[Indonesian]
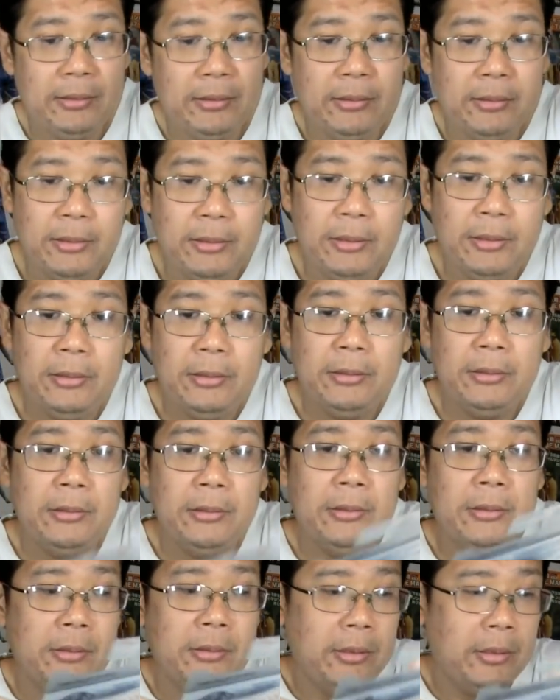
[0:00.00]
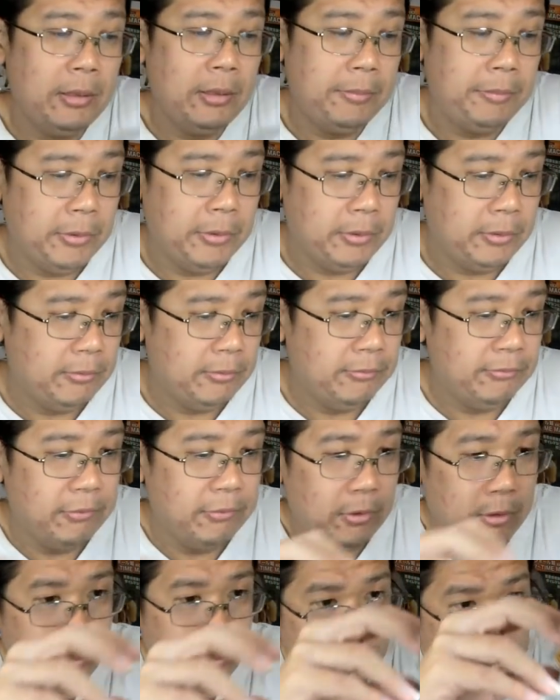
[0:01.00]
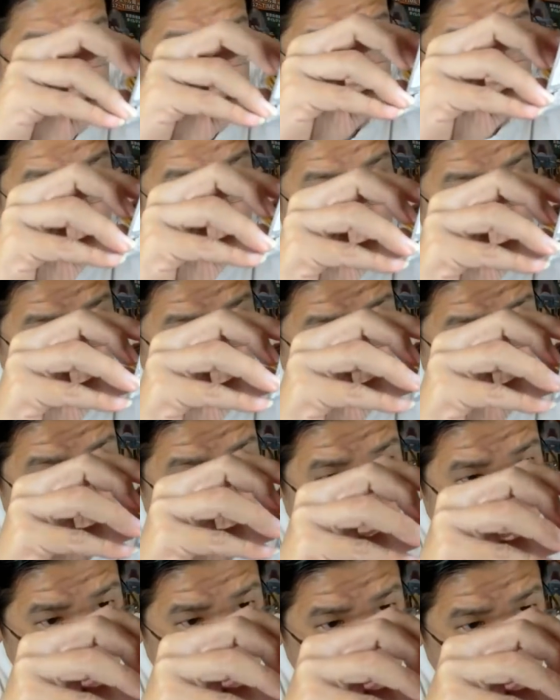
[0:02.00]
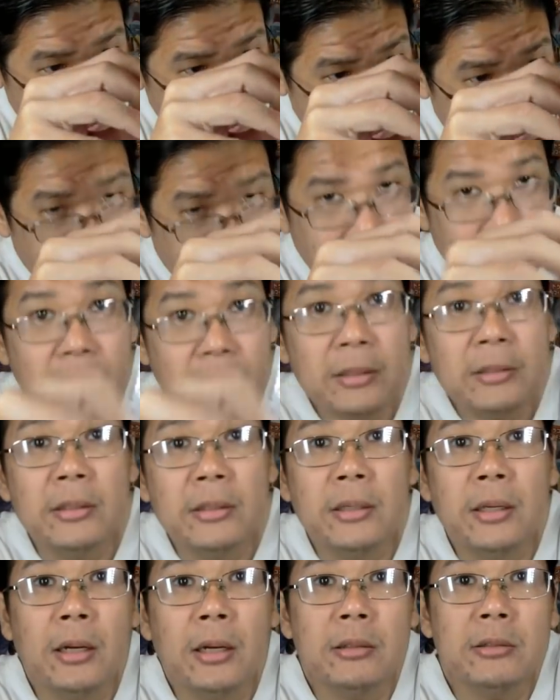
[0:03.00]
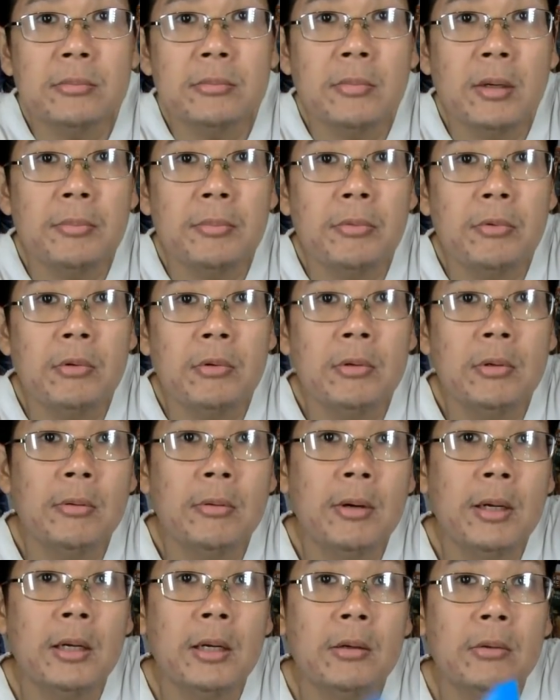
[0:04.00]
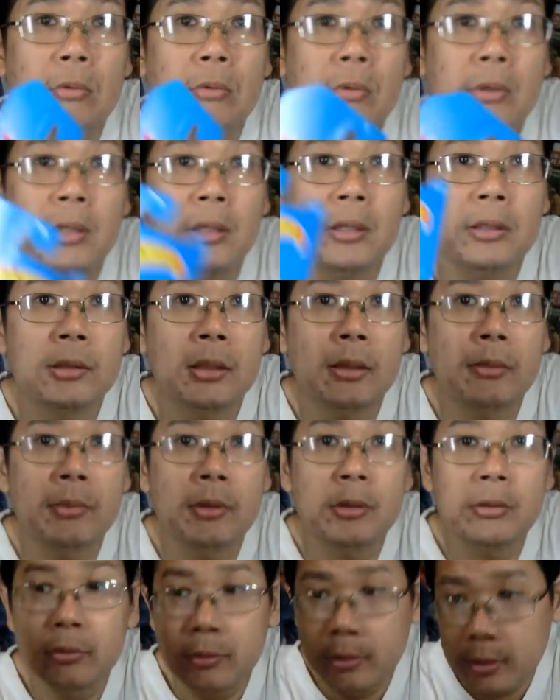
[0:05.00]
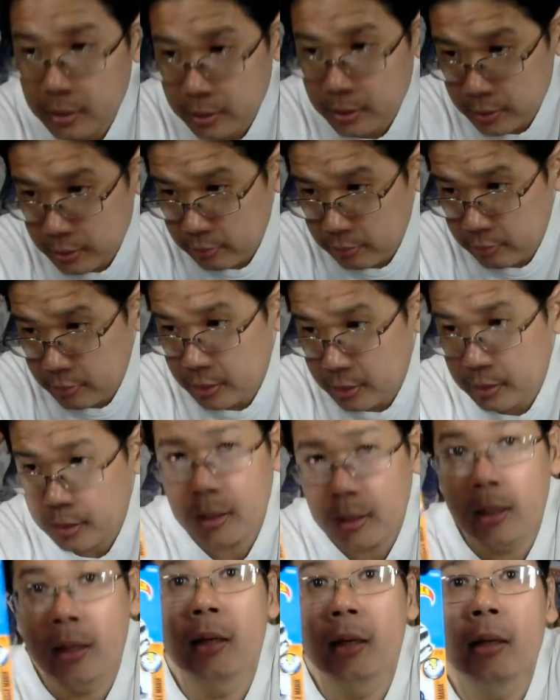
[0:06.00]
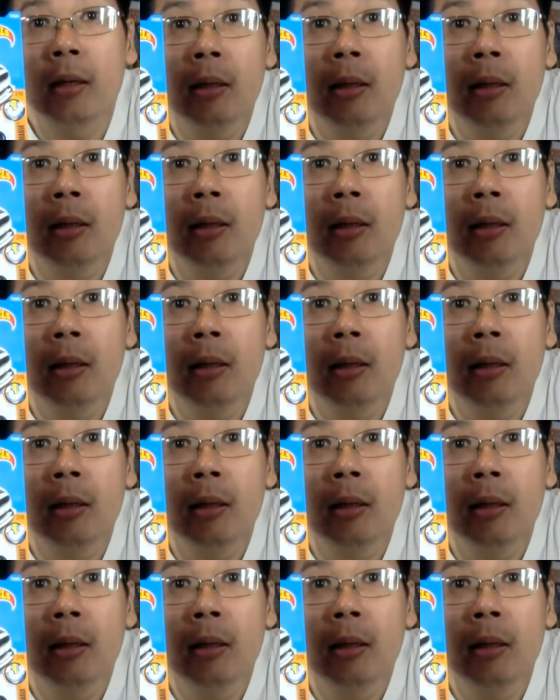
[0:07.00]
oke ini tadi dapat Ford Shelby GTR 350 yang warna kuning sama juga yang warna